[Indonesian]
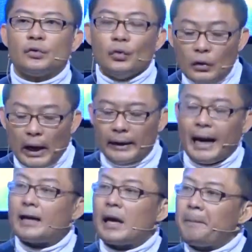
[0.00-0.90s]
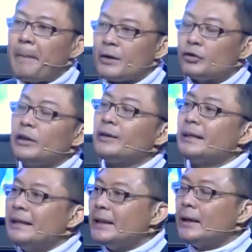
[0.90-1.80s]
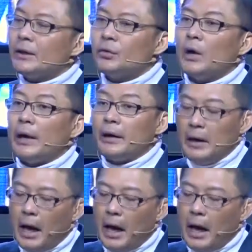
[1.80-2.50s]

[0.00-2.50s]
Tuhan, ada maksud dan rencana Tuhan.